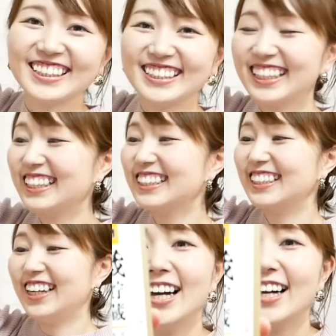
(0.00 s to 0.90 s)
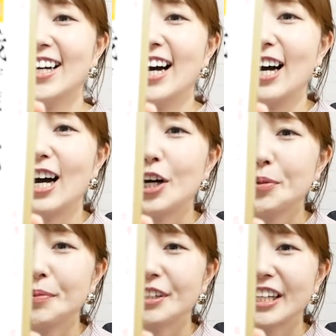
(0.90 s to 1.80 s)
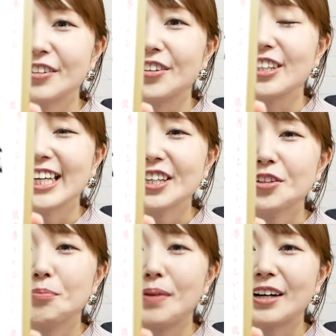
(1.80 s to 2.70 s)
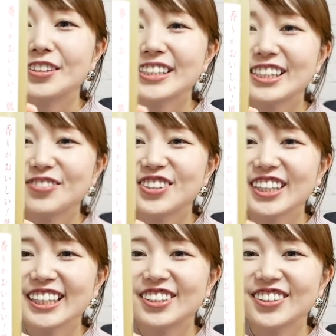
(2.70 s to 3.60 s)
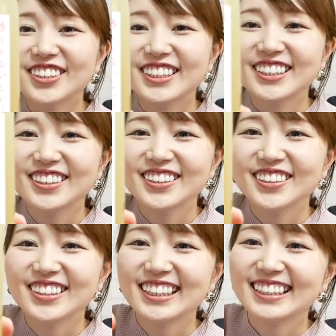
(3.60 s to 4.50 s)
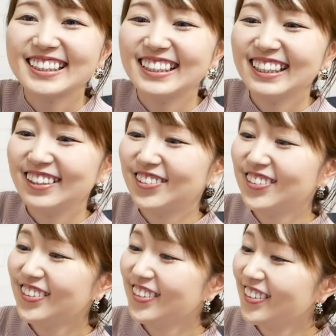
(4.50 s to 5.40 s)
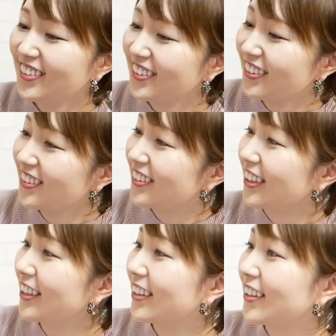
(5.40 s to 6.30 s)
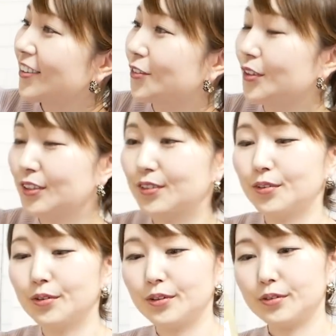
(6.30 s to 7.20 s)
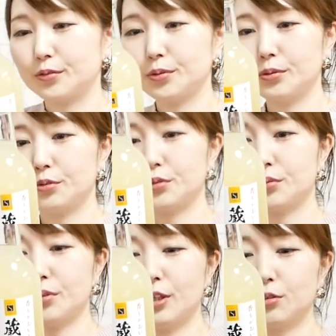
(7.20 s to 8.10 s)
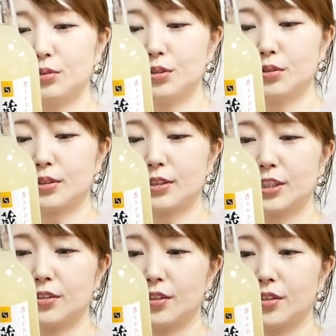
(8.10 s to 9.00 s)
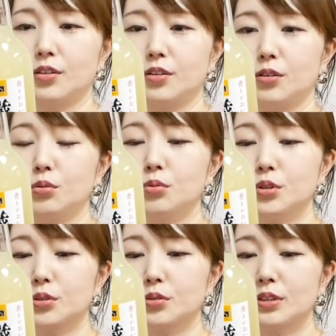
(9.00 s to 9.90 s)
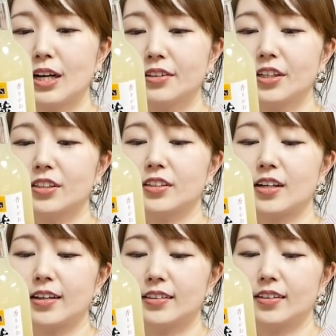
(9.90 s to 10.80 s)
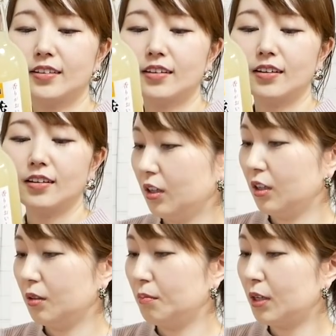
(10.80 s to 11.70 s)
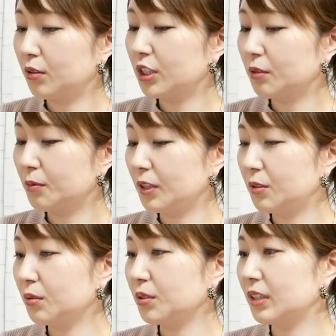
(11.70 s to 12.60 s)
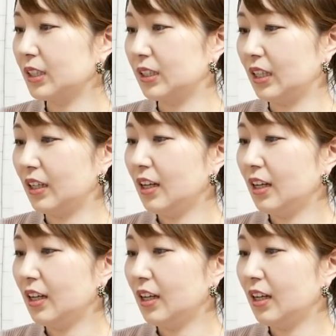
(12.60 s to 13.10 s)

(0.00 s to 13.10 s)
じゃん青森のりんご丸絞りジュースですっておおえこれすごいこれストレートジュースかしら濃縮還元って書いてない丸搾りジュースですって